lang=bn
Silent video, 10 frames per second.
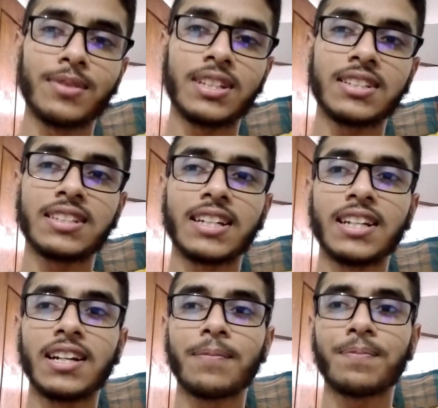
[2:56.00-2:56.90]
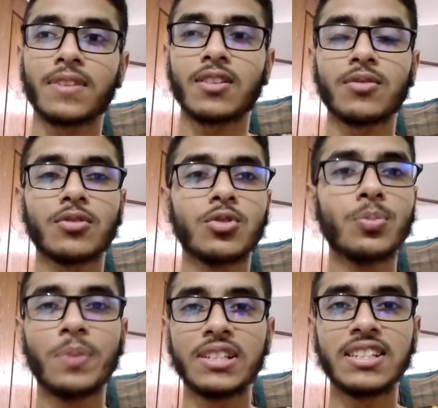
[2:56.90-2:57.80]
আমাদের চ্যানেল
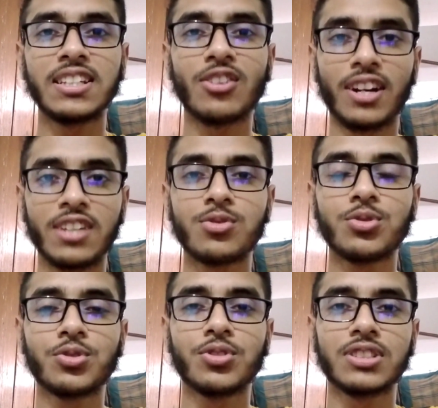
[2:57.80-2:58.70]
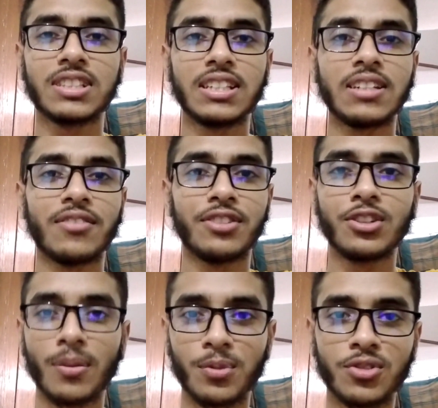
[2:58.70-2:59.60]
খুব বেশি দিন হয় নাই শুরু করছি
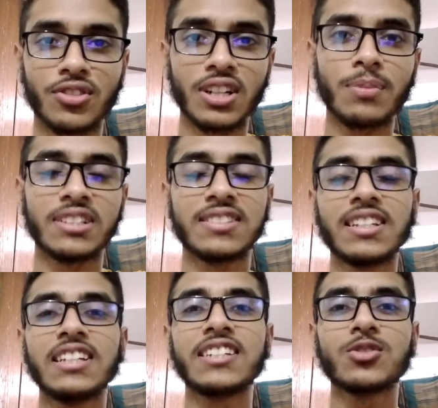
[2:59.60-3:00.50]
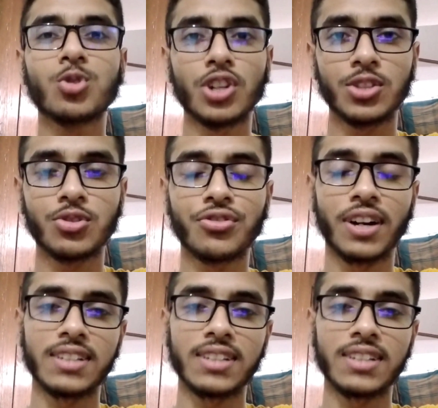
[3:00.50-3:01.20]
ভিডিও আপলোড করা বাট স্টিল ইট ইজ গোয়িং টু